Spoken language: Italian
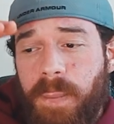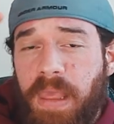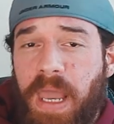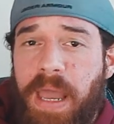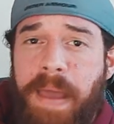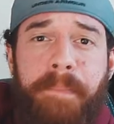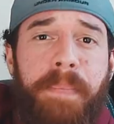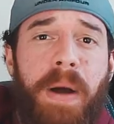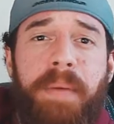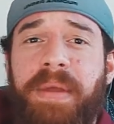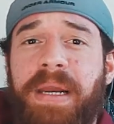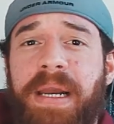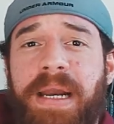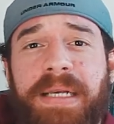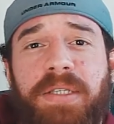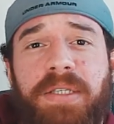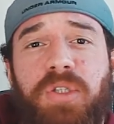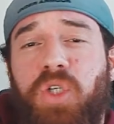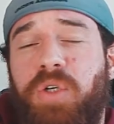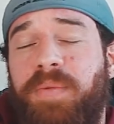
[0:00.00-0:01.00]
e poi per il
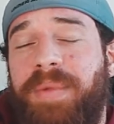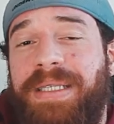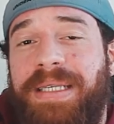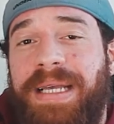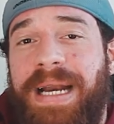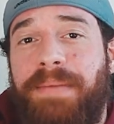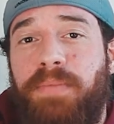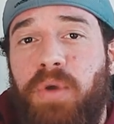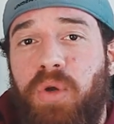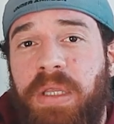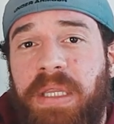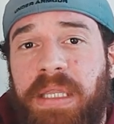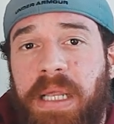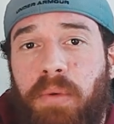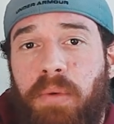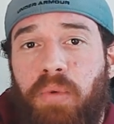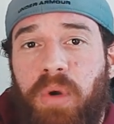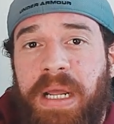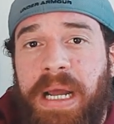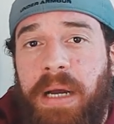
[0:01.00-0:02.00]
resto ci penserà il mio
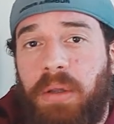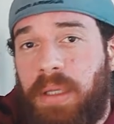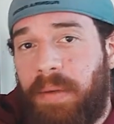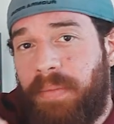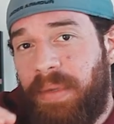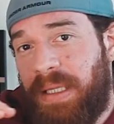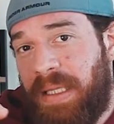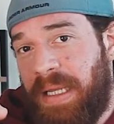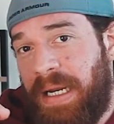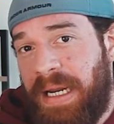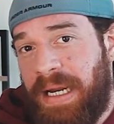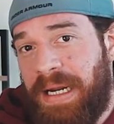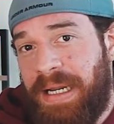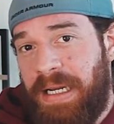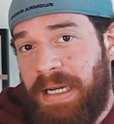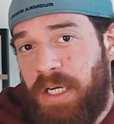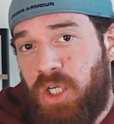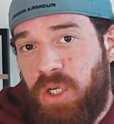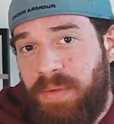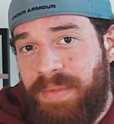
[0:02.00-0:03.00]
intra workout a mantenere la
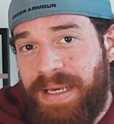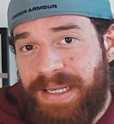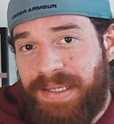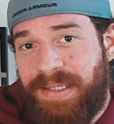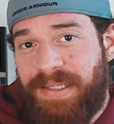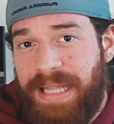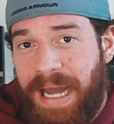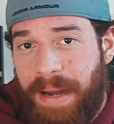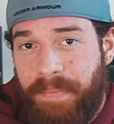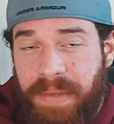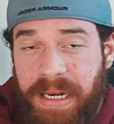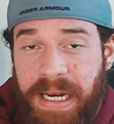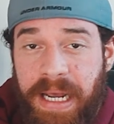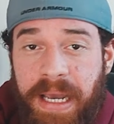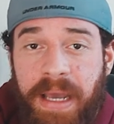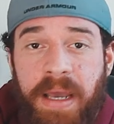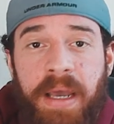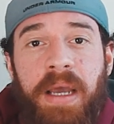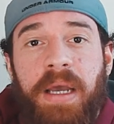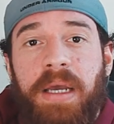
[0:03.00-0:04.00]
glicemia
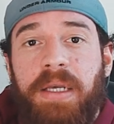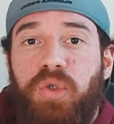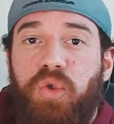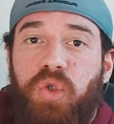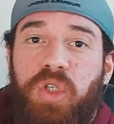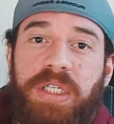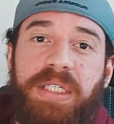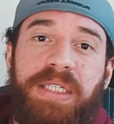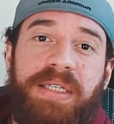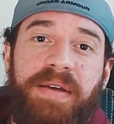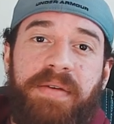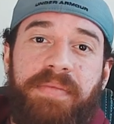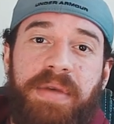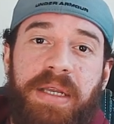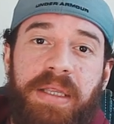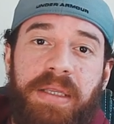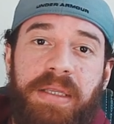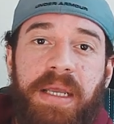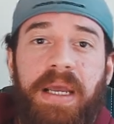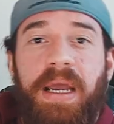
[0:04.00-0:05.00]
stabile.
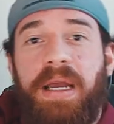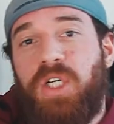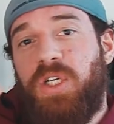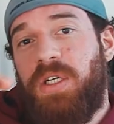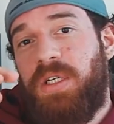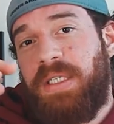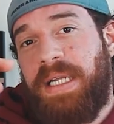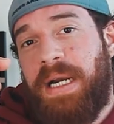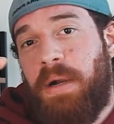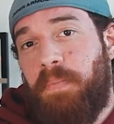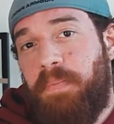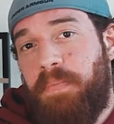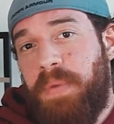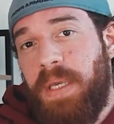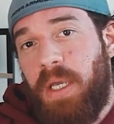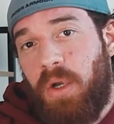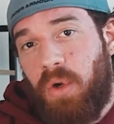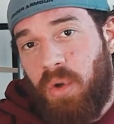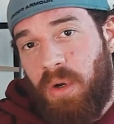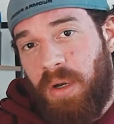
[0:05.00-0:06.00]
Successivamente ci sarà un
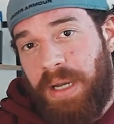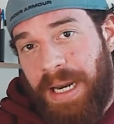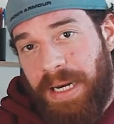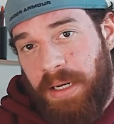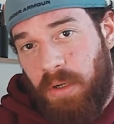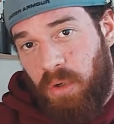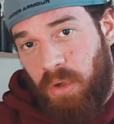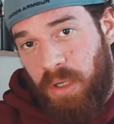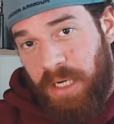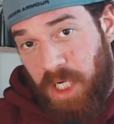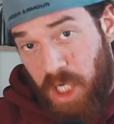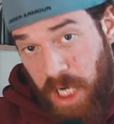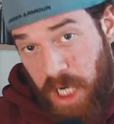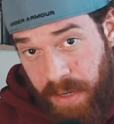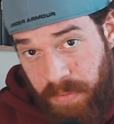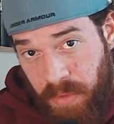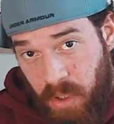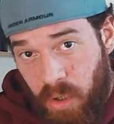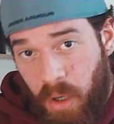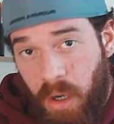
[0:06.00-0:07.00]
piccolo calo
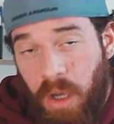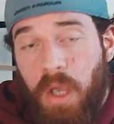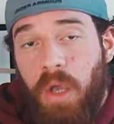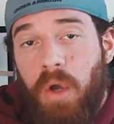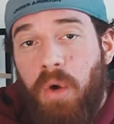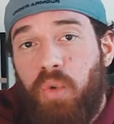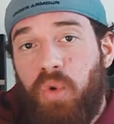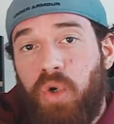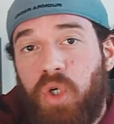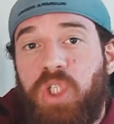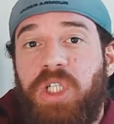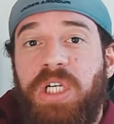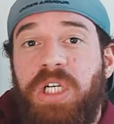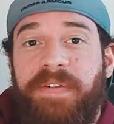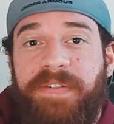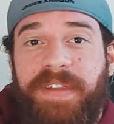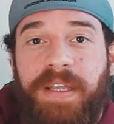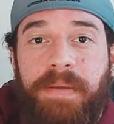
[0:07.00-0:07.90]
glicemico, uno shift